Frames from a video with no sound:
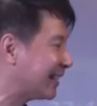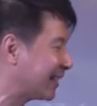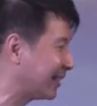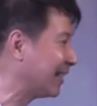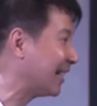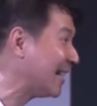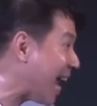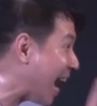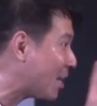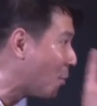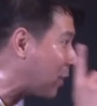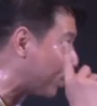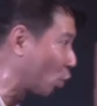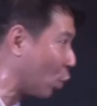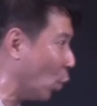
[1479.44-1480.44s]
开始的那
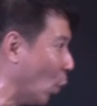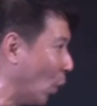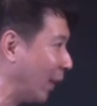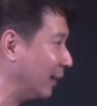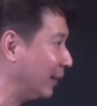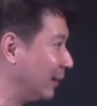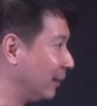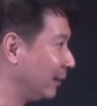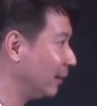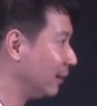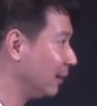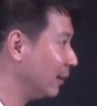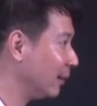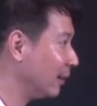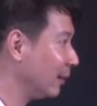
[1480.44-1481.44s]
一位的主
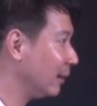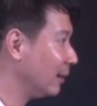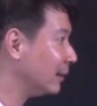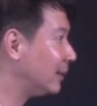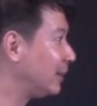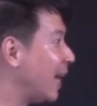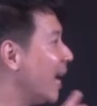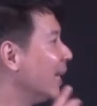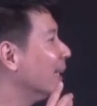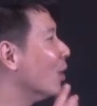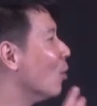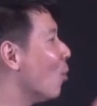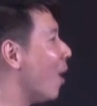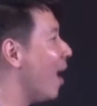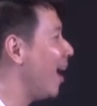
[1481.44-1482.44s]
耶
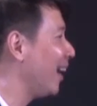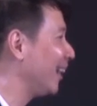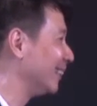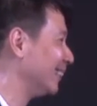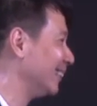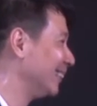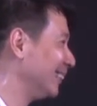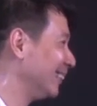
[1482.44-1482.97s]
和华。